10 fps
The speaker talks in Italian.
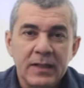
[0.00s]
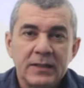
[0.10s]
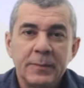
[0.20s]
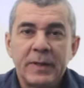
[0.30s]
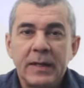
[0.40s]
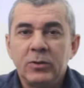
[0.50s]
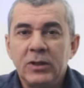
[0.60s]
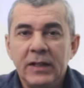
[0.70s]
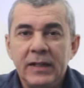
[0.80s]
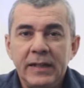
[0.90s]
Se parliamo
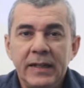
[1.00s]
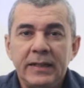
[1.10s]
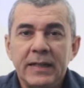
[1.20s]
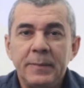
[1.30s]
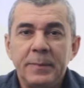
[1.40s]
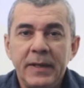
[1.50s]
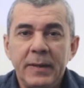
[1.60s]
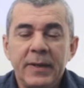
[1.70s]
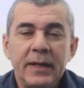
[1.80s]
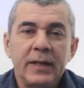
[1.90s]
delle linee da
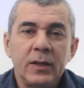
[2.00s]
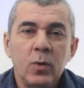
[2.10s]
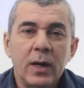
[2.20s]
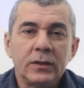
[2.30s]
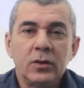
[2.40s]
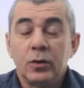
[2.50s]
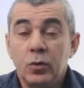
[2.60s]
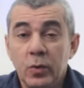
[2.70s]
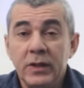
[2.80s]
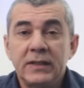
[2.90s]
imprimere riguardo
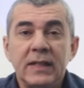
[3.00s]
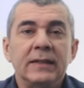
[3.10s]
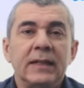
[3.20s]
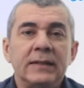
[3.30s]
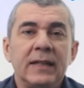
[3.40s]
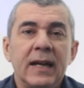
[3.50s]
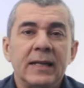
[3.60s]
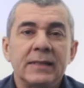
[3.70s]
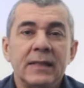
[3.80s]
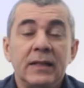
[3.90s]
alcuni standard di
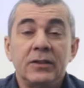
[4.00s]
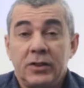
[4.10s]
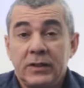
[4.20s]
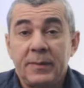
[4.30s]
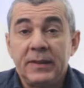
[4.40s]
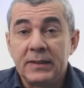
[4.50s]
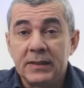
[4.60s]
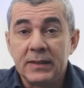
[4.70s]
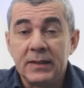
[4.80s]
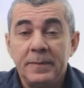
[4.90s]
razza, certamente
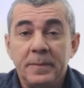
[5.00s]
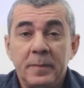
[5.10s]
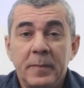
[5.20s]
sì.